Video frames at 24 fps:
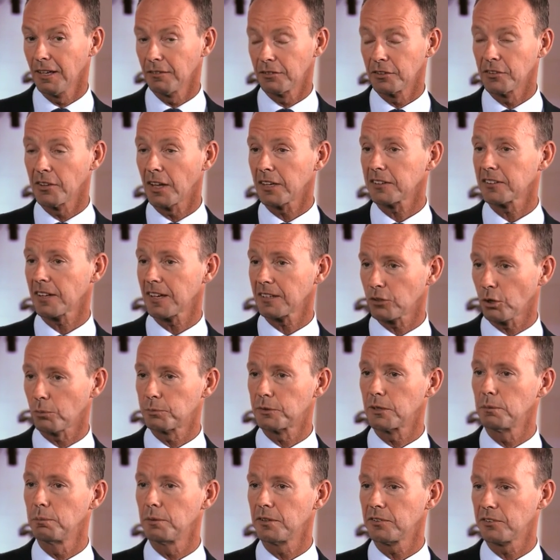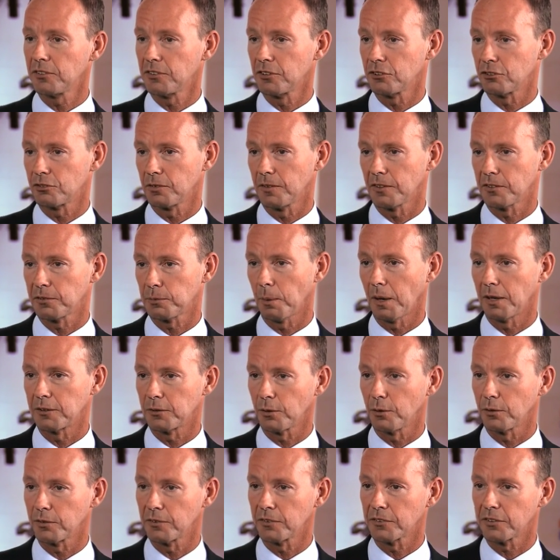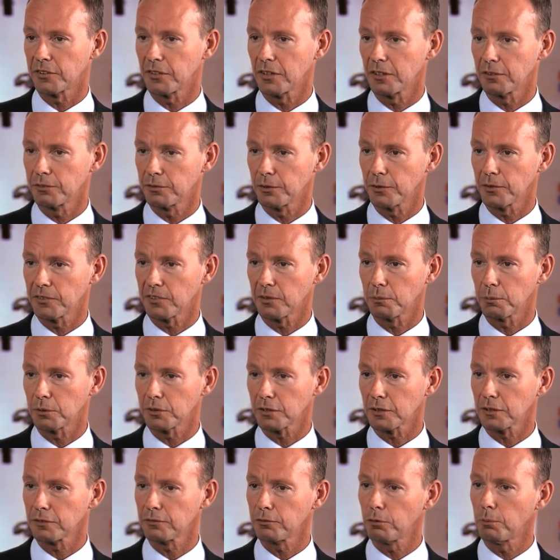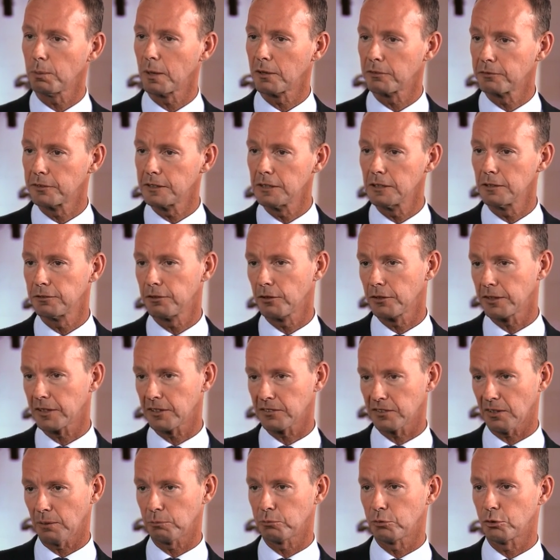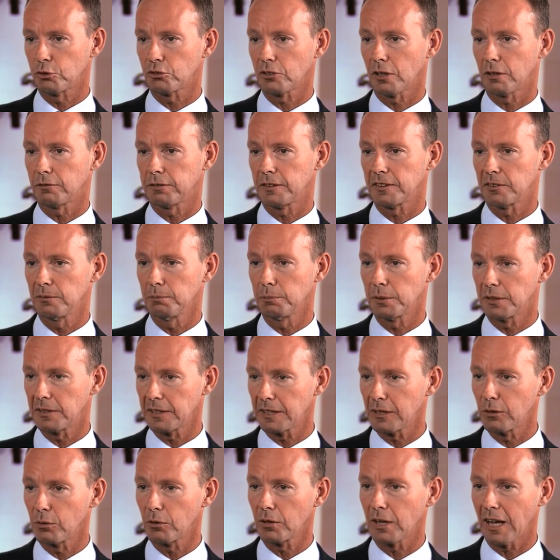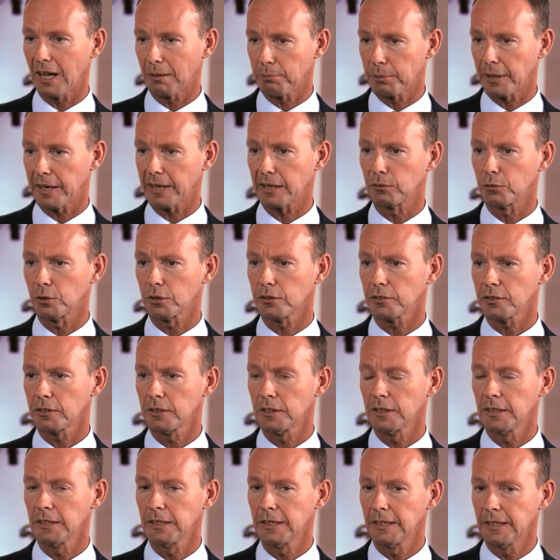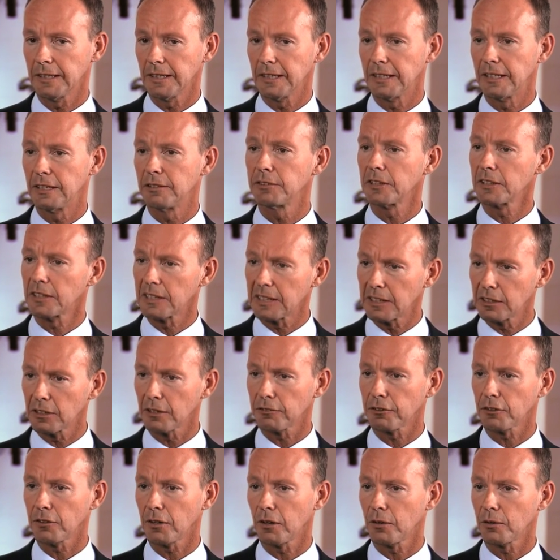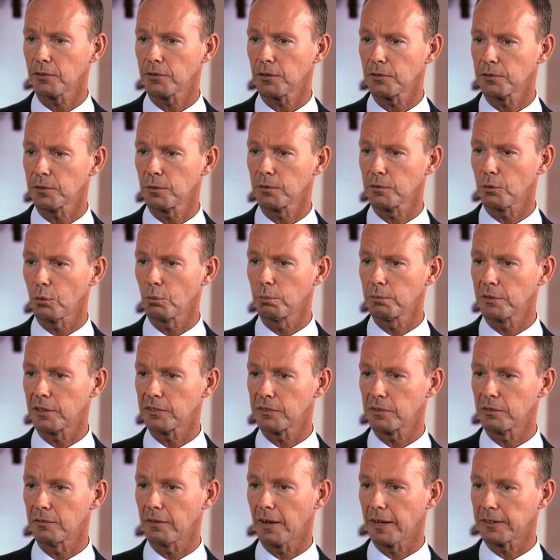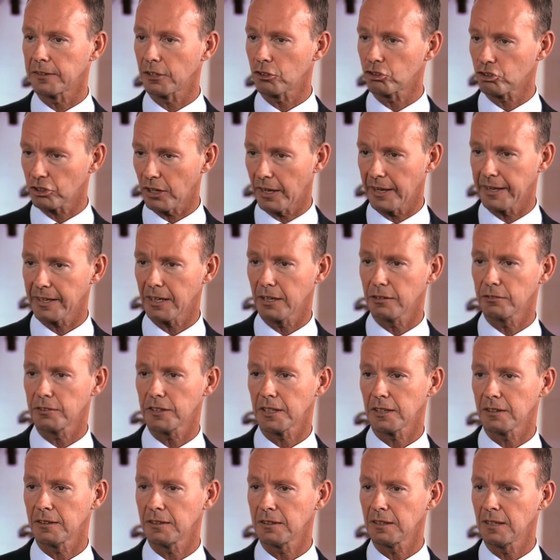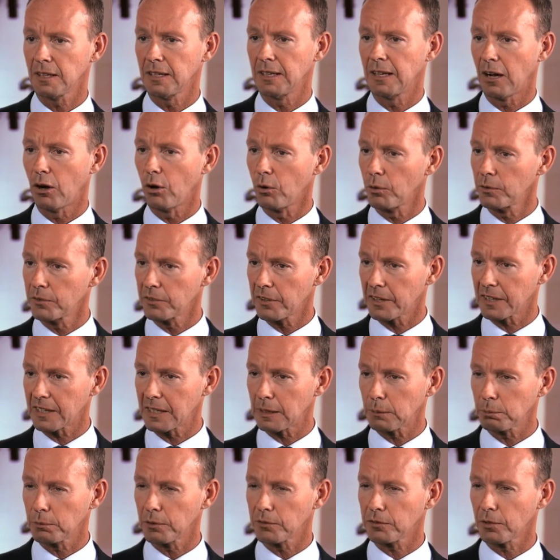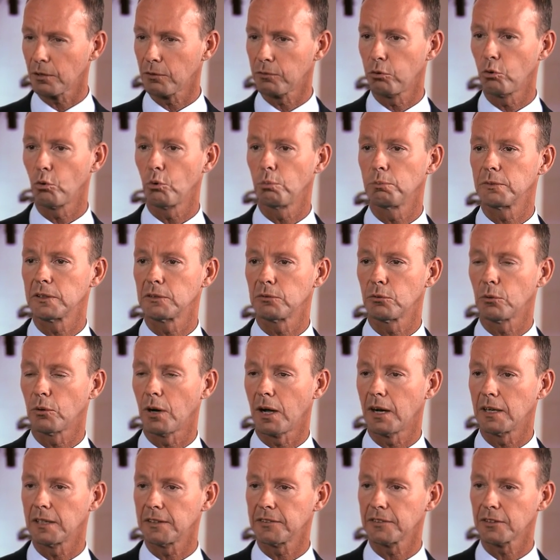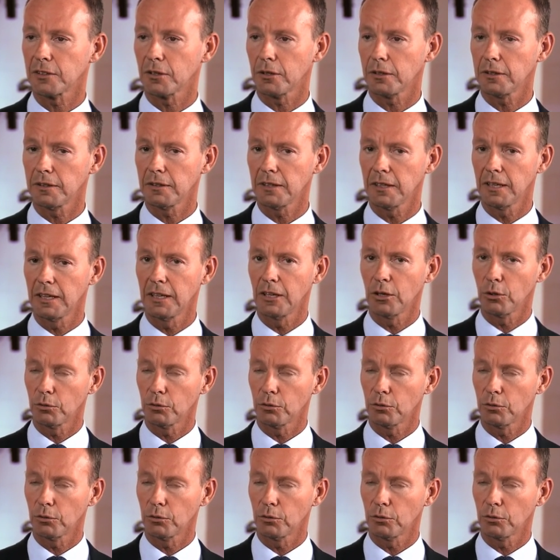Wir sind eigentlich recht optimistisch, was 2014 betrifft, wobei viel von den gesamtwirtschaftlichen Bedingungen abhängen wird. Äh, wir gehen davon aus, dass wir unsere Umsätze weiter steigern werden, auch unsere Ergebnisse auf hohem Niveau halten können.